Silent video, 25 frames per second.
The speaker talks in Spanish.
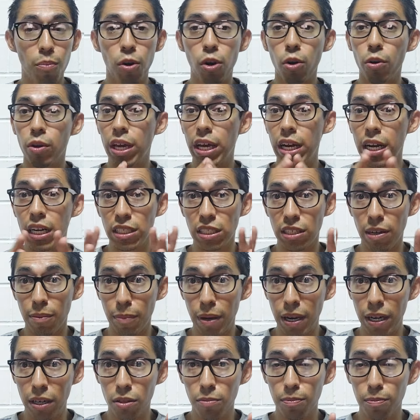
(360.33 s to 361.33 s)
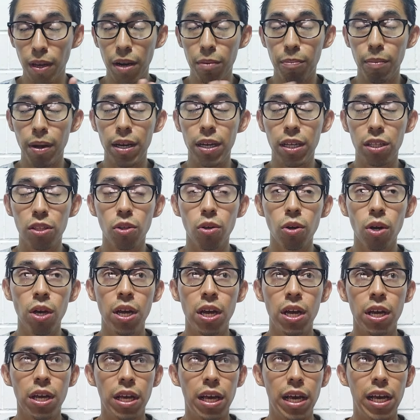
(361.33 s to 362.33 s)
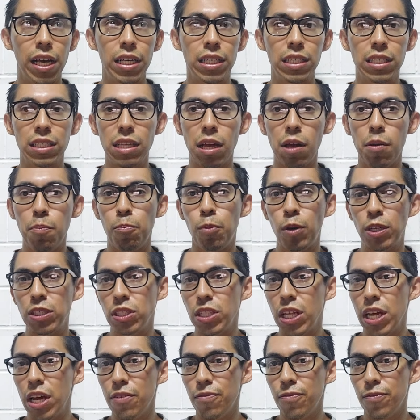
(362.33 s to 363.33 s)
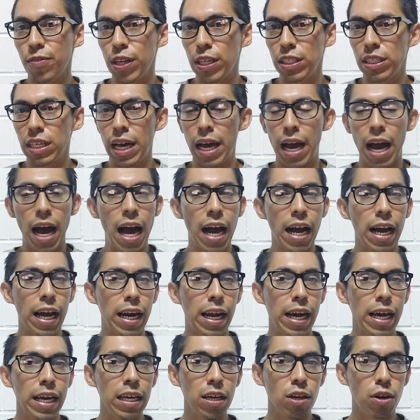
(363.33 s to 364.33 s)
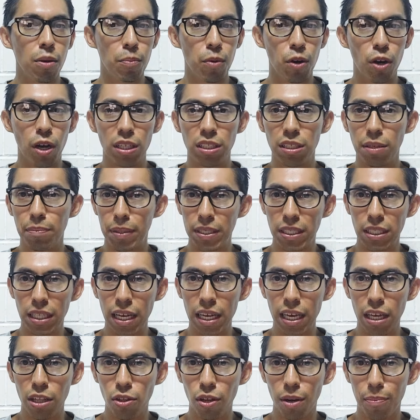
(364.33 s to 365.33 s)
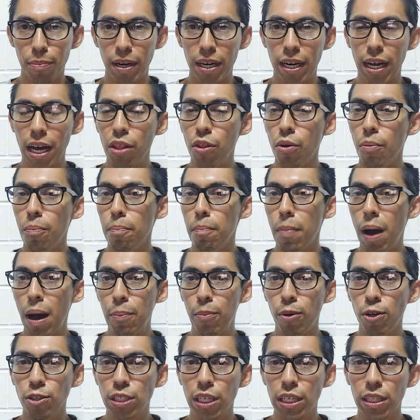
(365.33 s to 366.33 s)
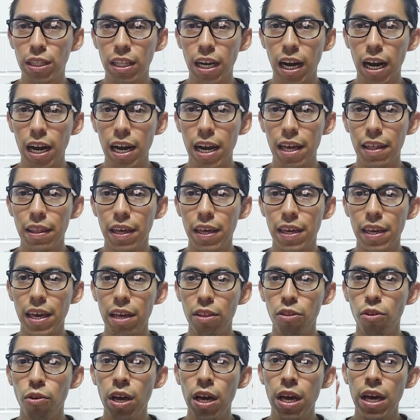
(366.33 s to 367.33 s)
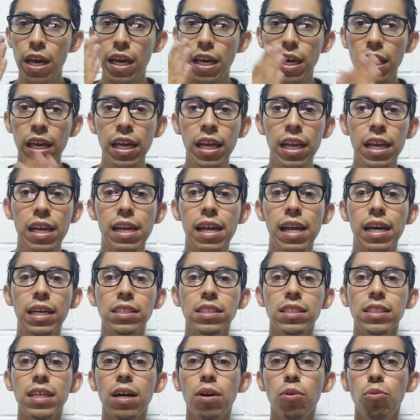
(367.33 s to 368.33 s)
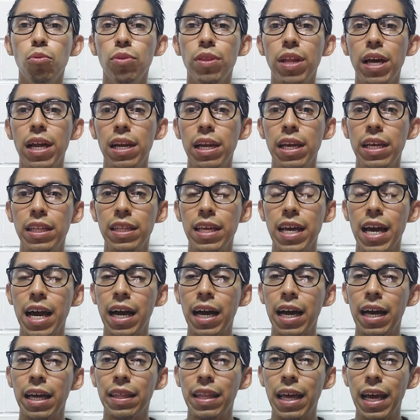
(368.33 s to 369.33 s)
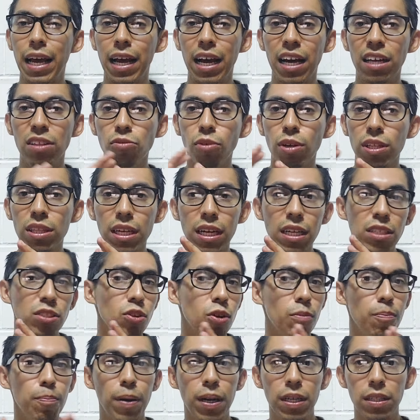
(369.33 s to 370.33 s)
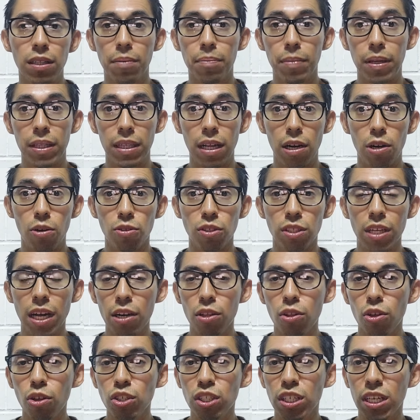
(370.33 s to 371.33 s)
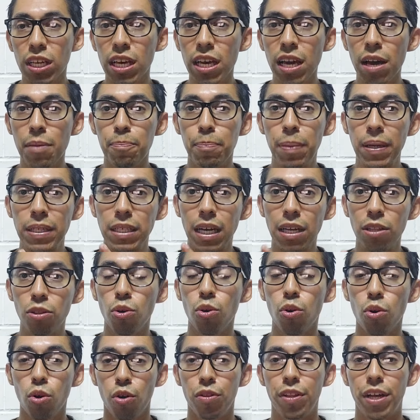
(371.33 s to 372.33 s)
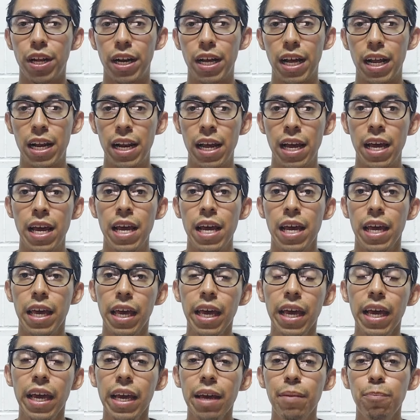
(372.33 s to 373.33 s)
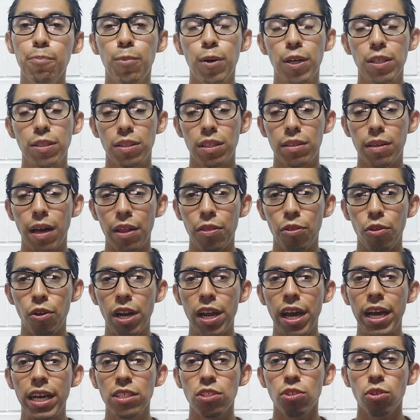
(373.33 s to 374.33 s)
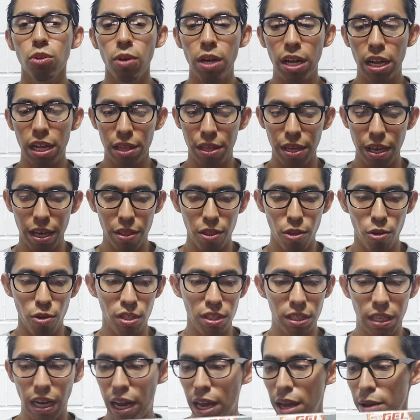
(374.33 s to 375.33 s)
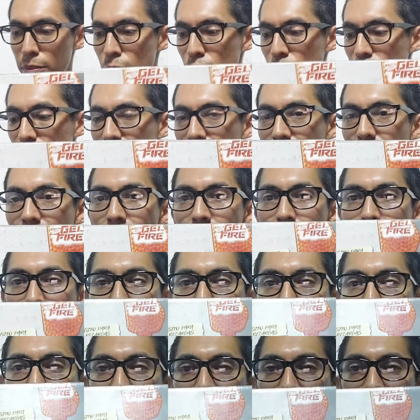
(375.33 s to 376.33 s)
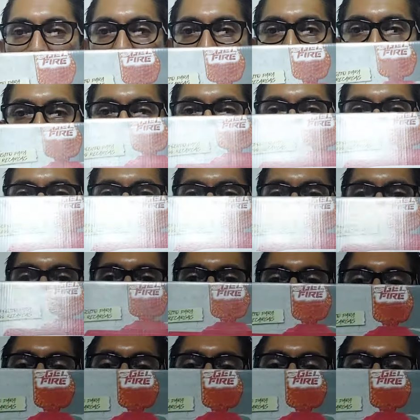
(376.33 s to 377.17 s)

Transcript: como lo quieras llamar, mi hermanito, este, pues Nerf dice, ah, caray, como que se me está yendo el mercado, vamos a entrarle de lleno y lanza una línea dejando atrás completamente los dardos y empezando con el gel. Y pues dándole a eso, el día de hoy traemos la poderosísima